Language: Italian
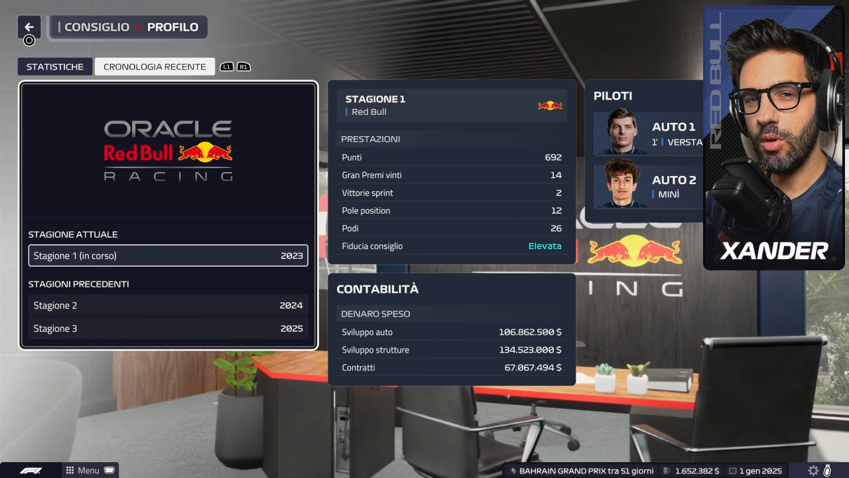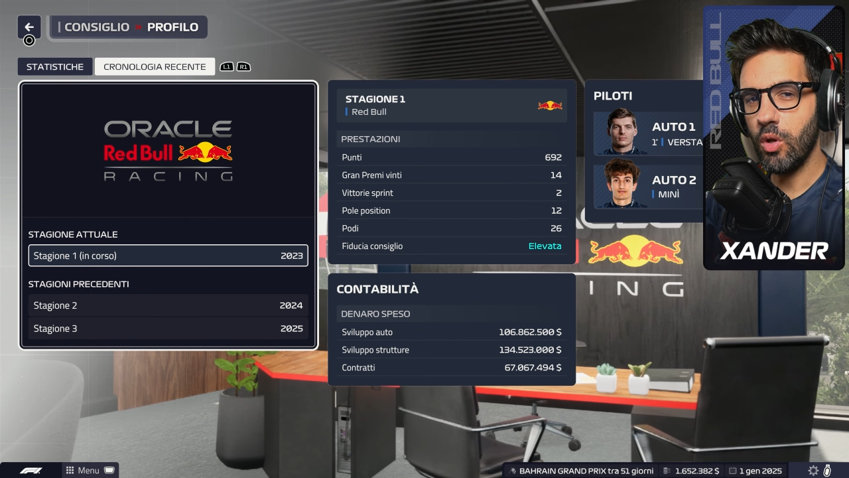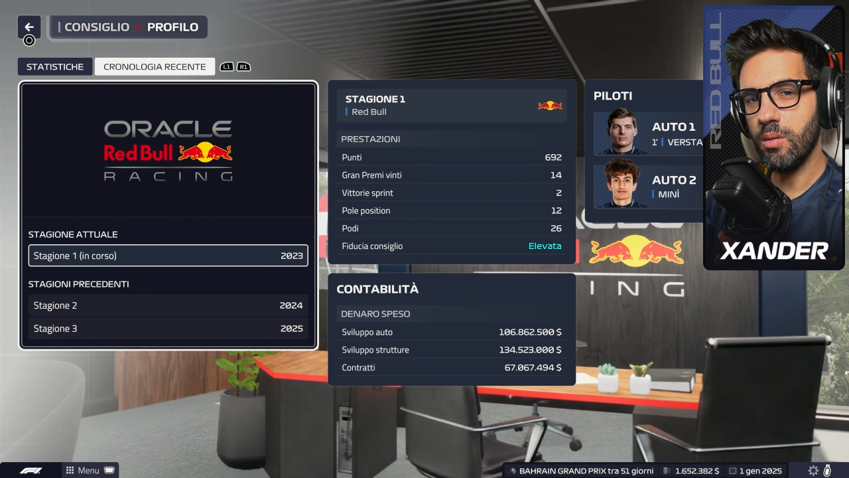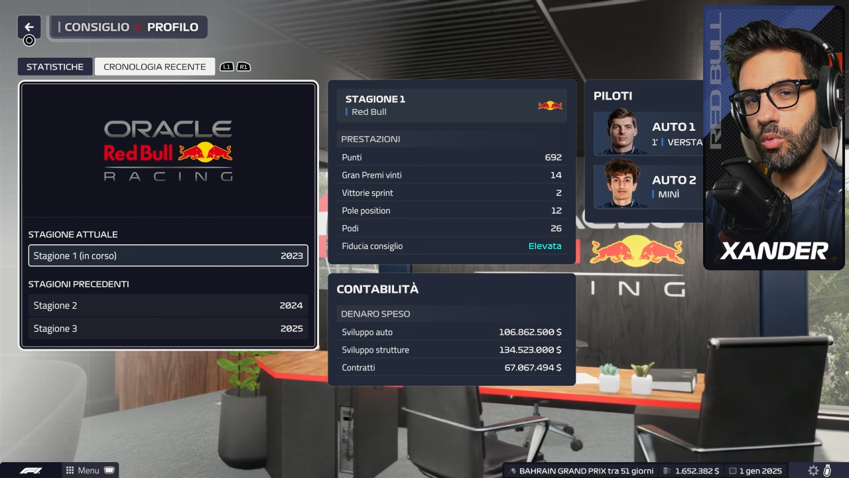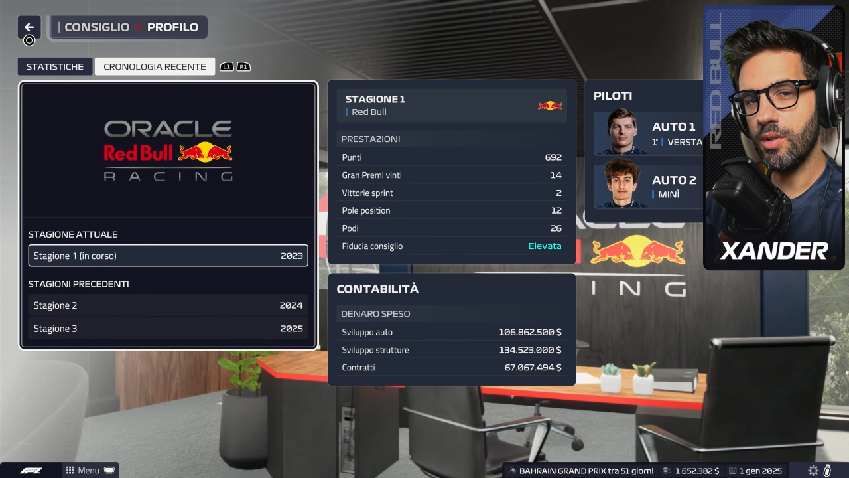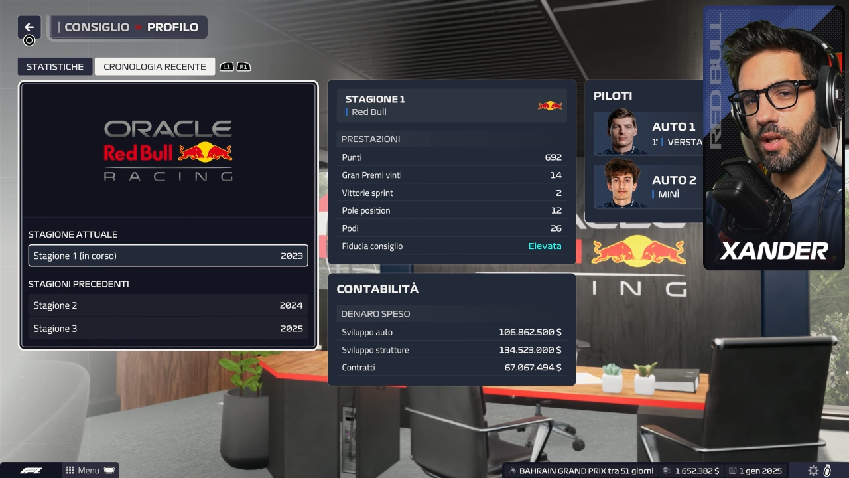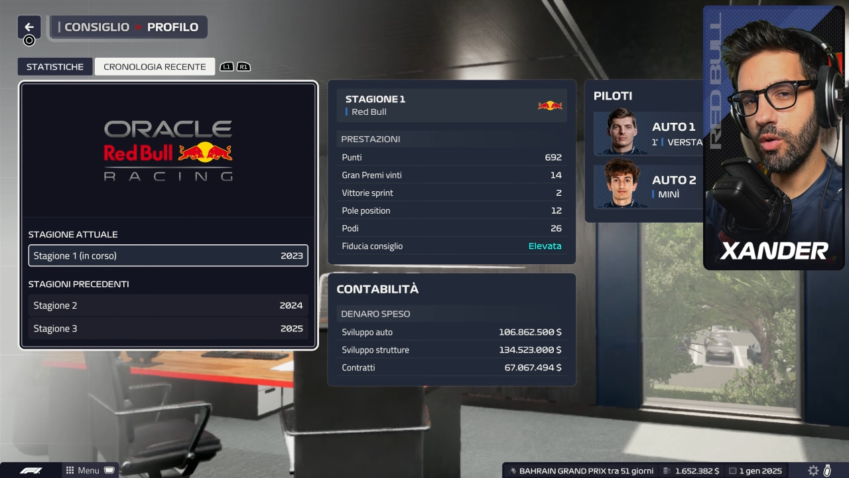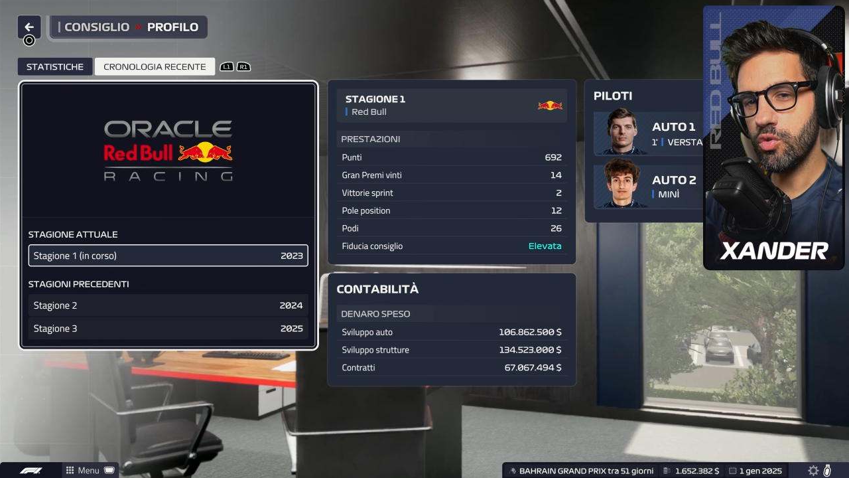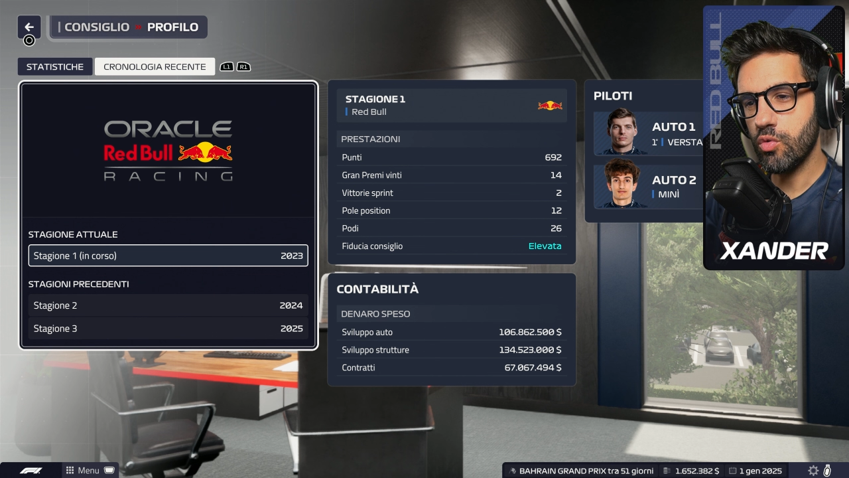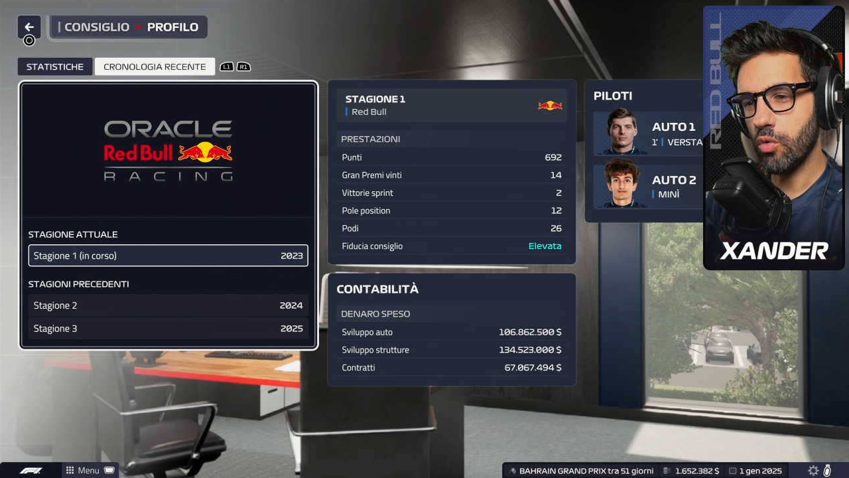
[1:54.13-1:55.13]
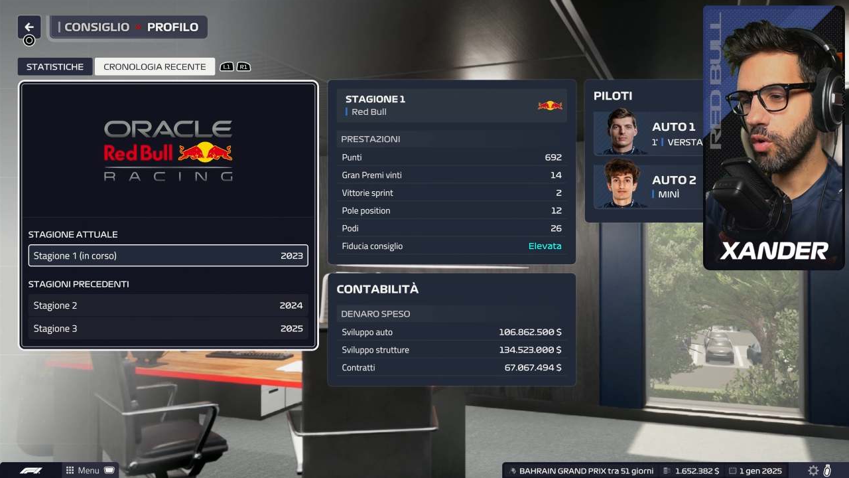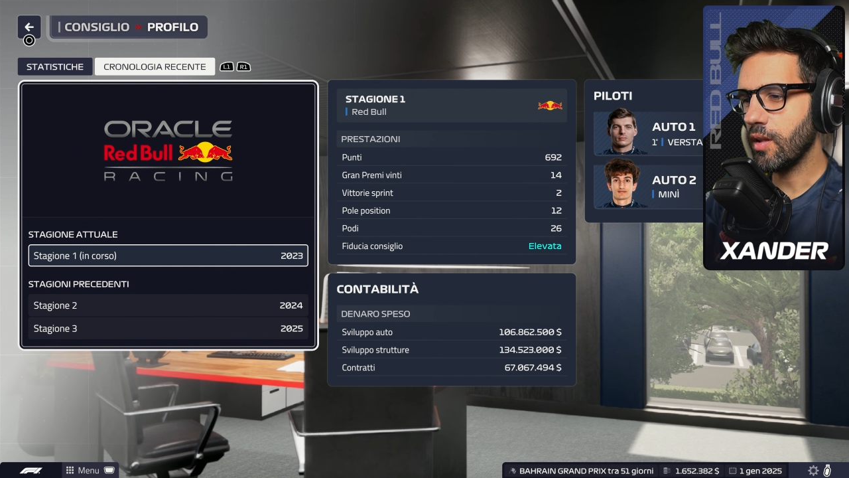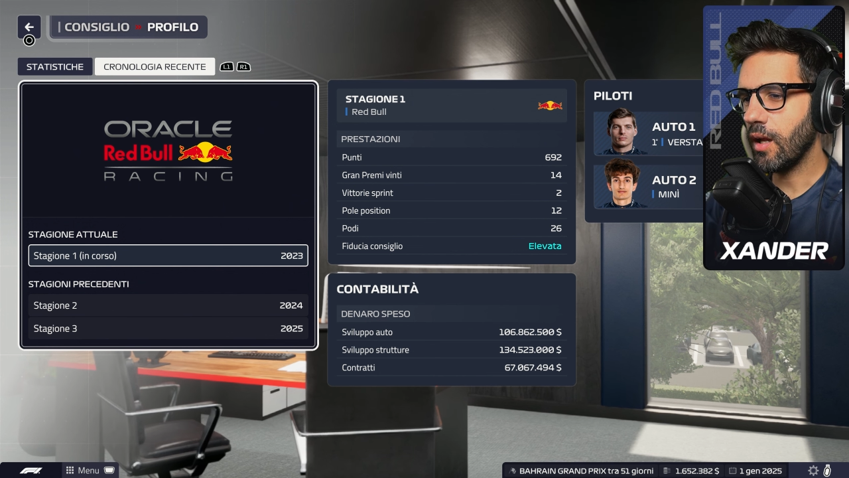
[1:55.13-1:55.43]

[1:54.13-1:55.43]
piloti e mondiale costruttori,